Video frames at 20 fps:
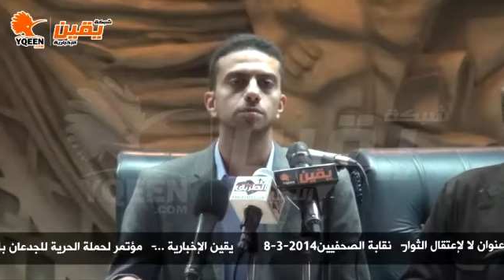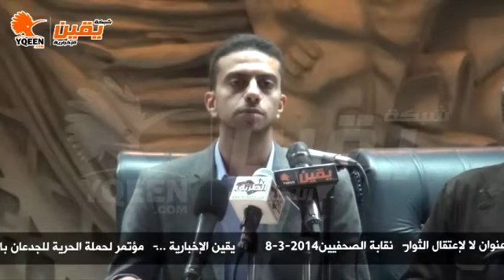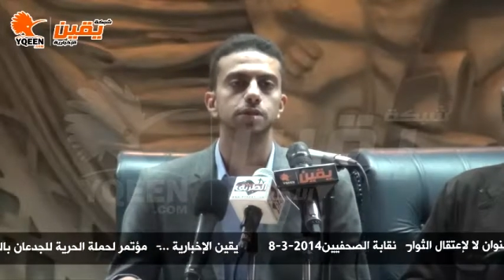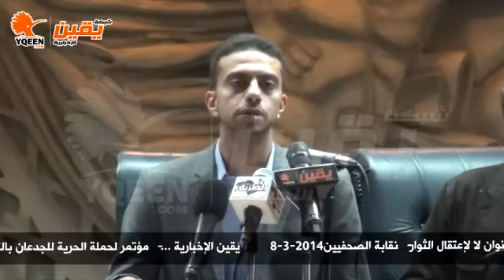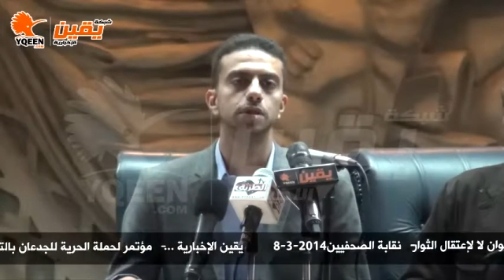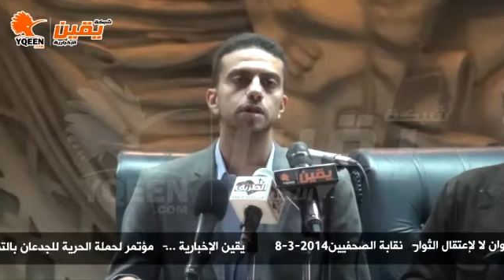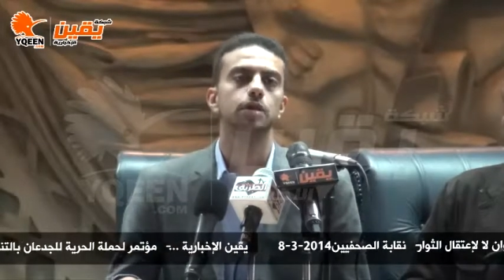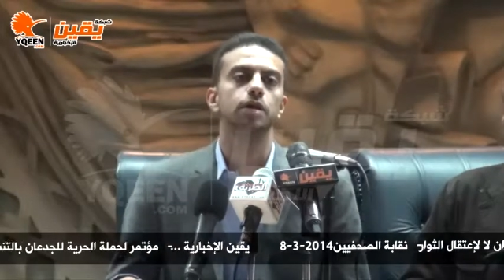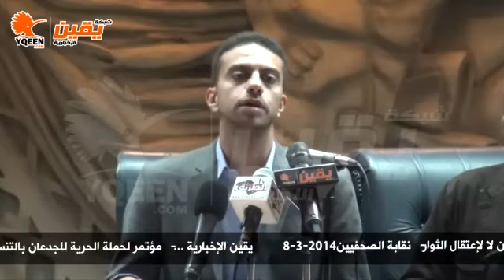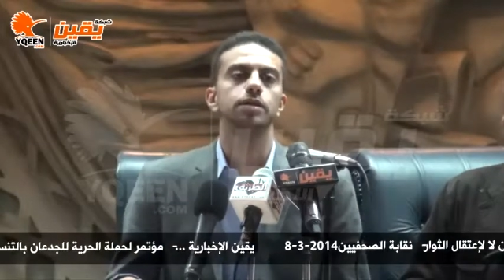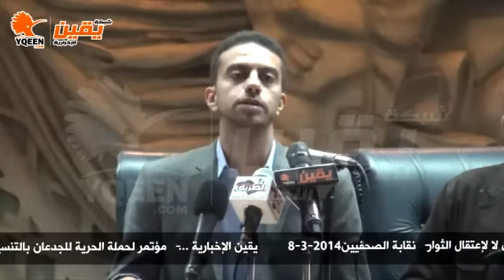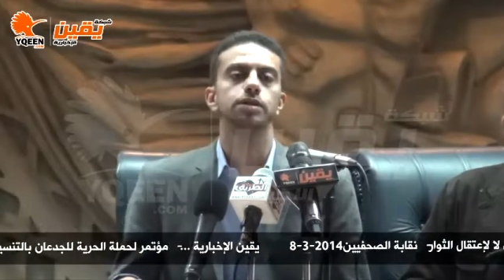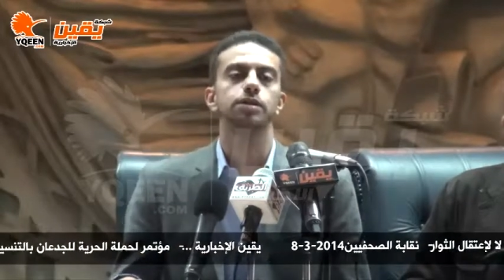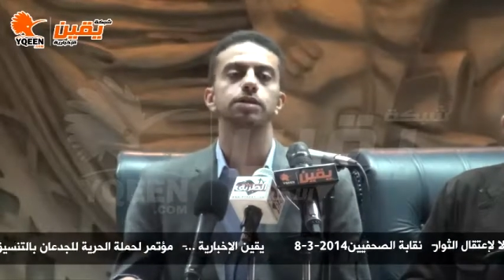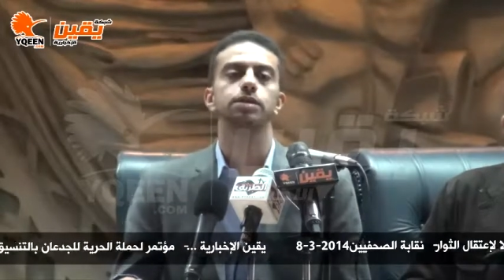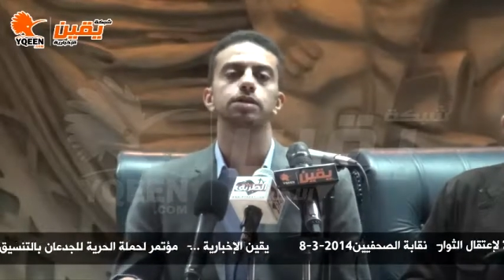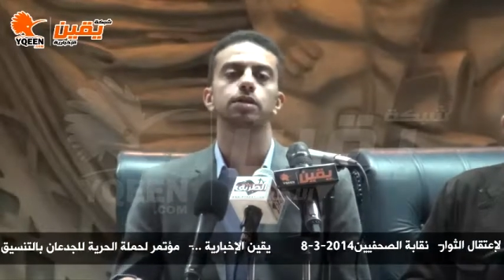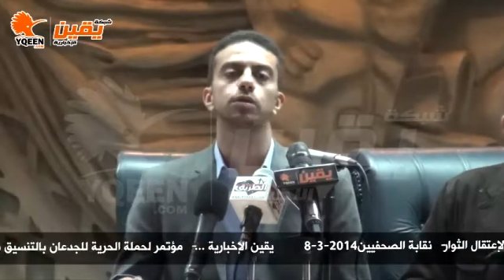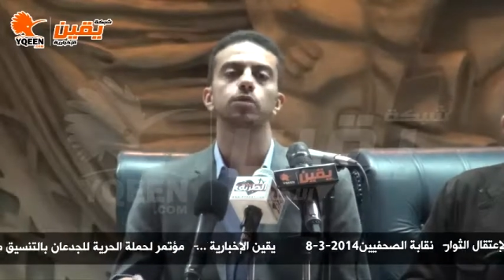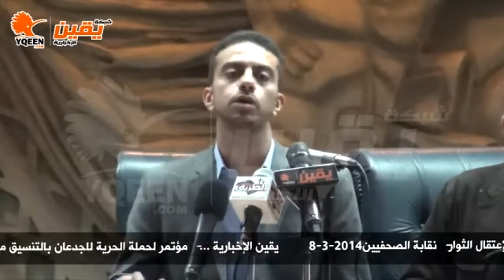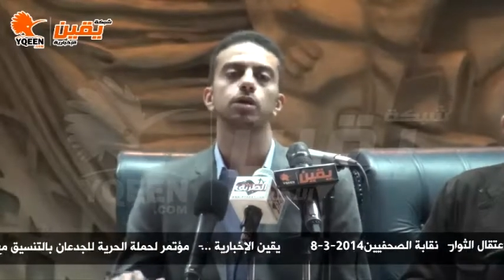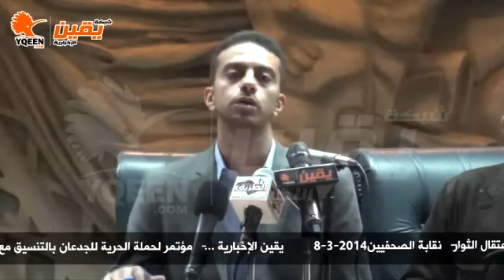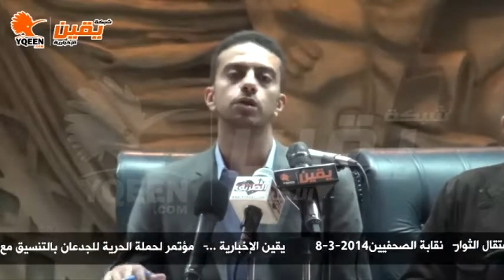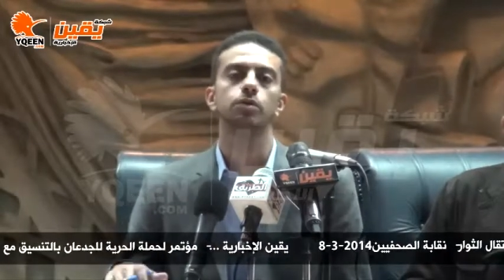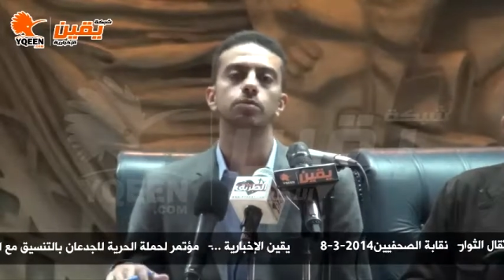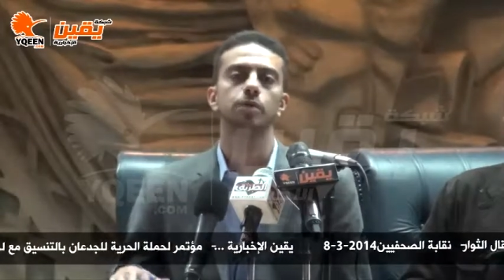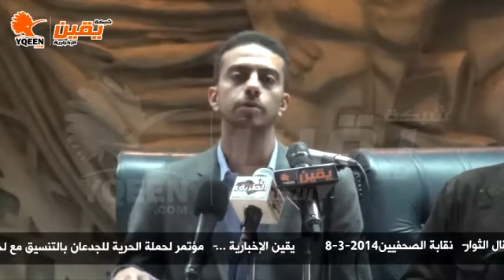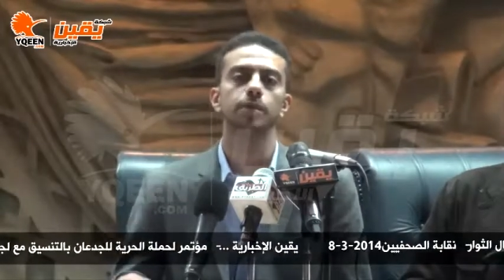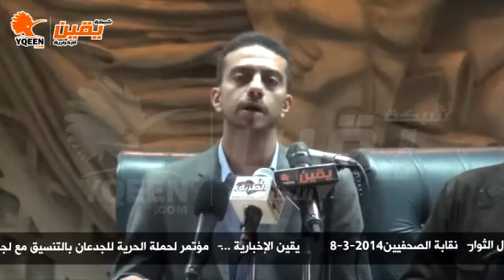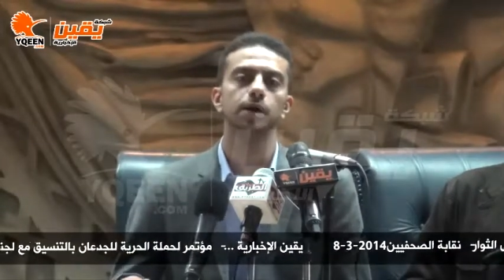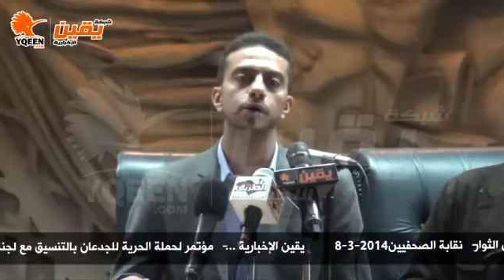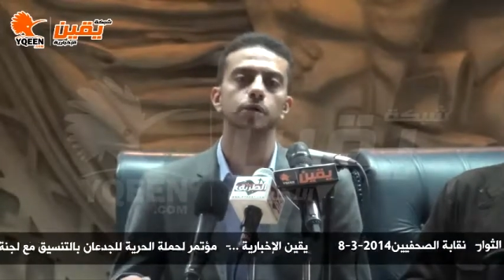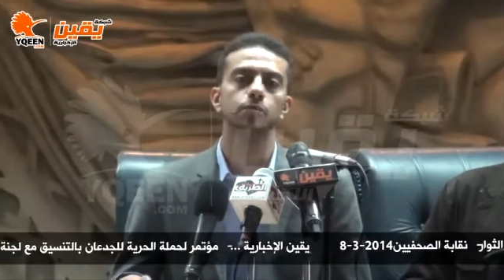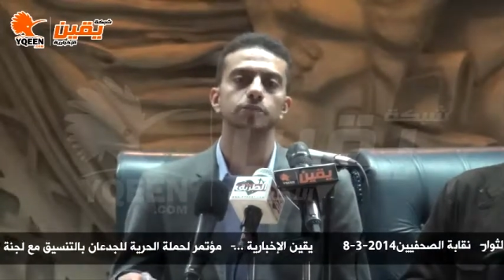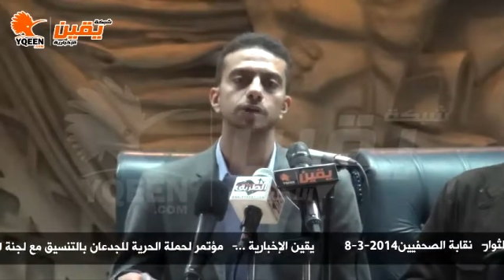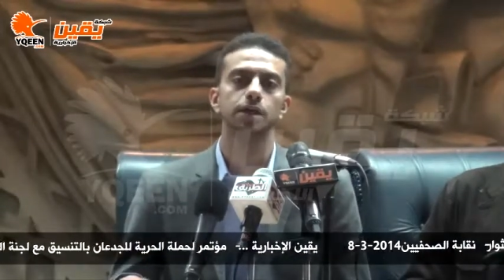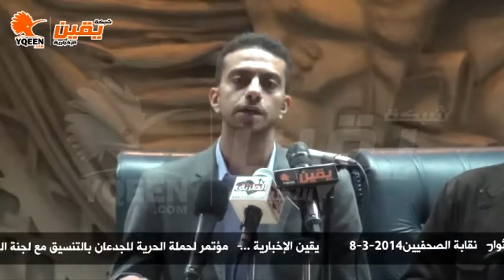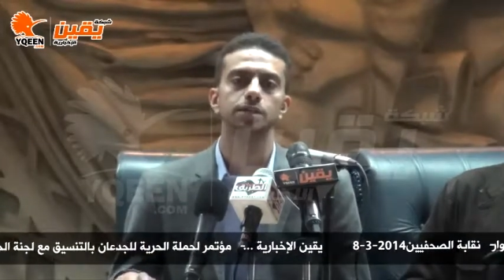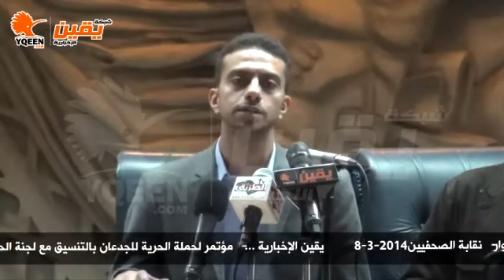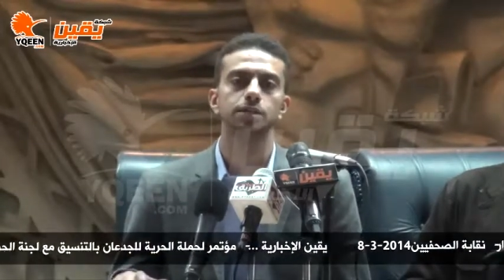بذكرى هذه الثورة اللي هم
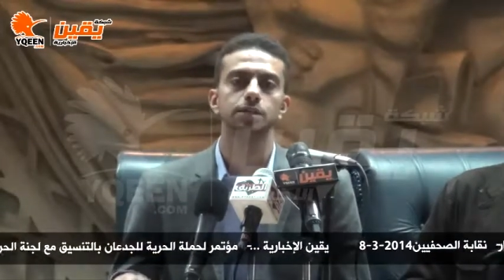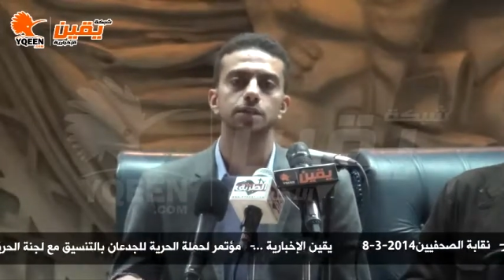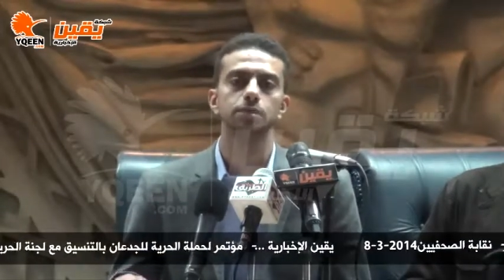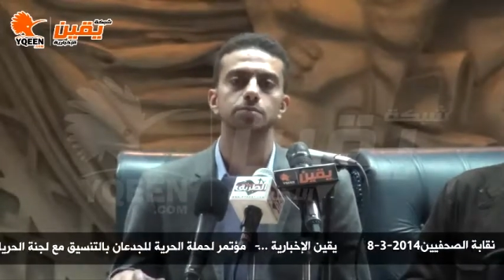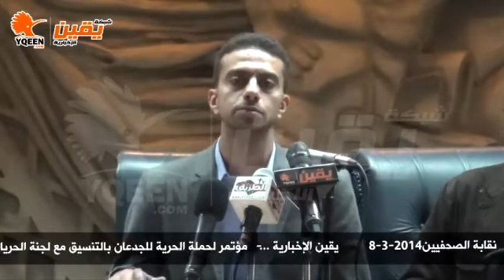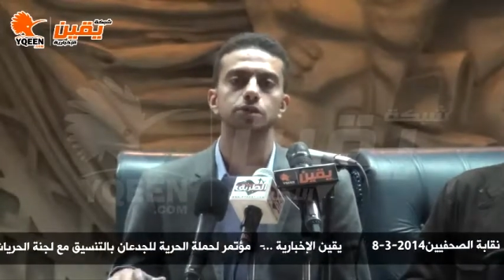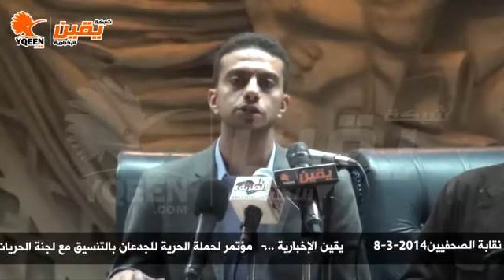بقالهم ثلاث سنين